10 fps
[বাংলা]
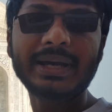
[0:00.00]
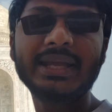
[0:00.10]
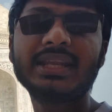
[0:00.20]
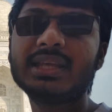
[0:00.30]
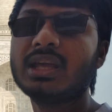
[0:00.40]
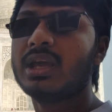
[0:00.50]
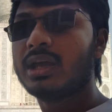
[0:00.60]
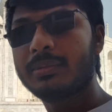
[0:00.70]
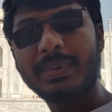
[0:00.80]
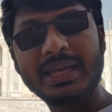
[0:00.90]
পাইনি
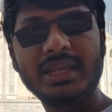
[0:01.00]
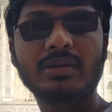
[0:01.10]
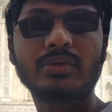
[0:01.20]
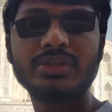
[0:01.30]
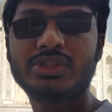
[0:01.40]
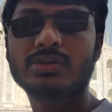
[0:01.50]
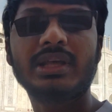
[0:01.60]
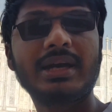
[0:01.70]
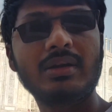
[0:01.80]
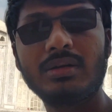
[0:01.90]
বাহিরের কোনো স্টলে
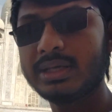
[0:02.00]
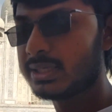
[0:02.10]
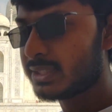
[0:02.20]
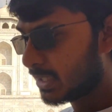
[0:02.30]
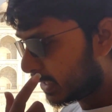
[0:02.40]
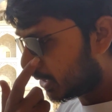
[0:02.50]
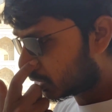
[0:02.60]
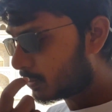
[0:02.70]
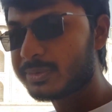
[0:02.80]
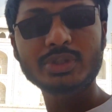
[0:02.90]
কারণ এখানে
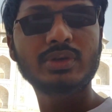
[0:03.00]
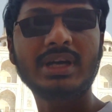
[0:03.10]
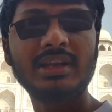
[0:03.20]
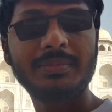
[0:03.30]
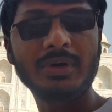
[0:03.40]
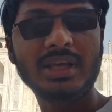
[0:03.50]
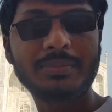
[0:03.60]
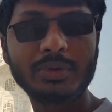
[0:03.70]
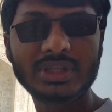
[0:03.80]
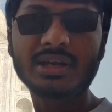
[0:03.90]
সম্ভবত সকালের পরে
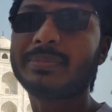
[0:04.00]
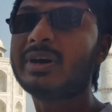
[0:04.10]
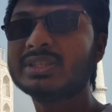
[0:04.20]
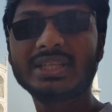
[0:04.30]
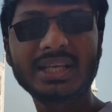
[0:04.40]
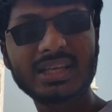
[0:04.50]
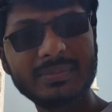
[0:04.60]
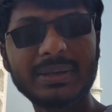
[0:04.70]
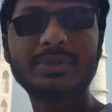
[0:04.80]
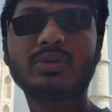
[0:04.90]
জায়গার পত্রিকা পাওয়া যায় না
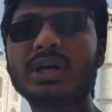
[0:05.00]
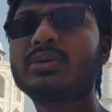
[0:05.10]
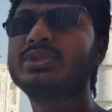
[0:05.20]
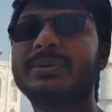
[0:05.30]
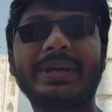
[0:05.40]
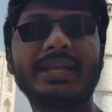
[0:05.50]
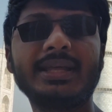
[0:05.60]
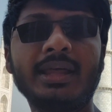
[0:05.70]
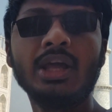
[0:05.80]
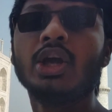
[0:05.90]
কিংবা আমি দোকান খুঁজে পাইনি
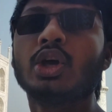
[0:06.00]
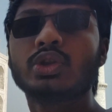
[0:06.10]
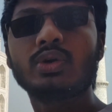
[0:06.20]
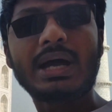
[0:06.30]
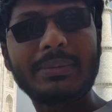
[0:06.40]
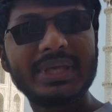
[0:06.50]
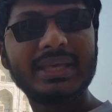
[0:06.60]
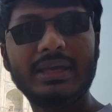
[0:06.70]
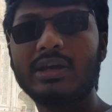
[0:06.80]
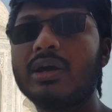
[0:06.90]
তো আমি
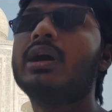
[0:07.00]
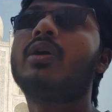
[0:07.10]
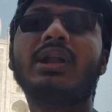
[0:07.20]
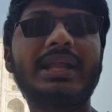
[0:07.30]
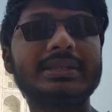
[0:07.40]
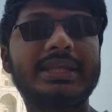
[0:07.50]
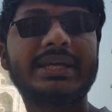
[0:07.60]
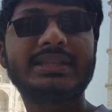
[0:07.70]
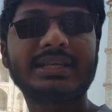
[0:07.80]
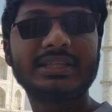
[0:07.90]
অনলাইন
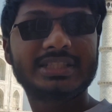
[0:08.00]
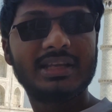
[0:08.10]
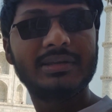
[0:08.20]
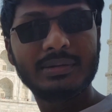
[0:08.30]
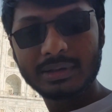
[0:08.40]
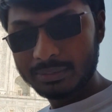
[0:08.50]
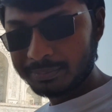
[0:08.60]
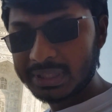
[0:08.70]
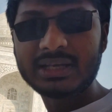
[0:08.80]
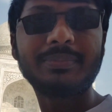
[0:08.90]
থেকে তাদের সেই
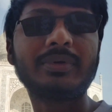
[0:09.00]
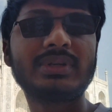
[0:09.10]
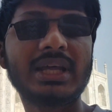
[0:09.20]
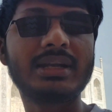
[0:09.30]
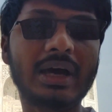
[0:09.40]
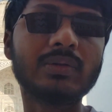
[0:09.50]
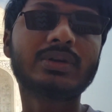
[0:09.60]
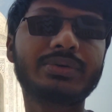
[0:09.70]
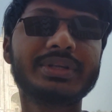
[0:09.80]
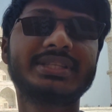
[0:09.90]
বিজ্ঞাপনটা
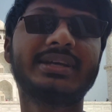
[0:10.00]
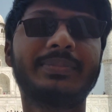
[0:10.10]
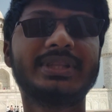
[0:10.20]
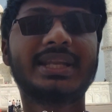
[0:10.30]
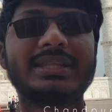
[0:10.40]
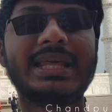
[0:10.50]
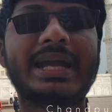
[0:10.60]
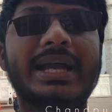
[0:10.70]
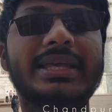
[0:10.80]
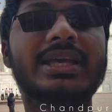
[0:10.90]
ডাউনলোড করেছি আপনাদেরকে দেখাই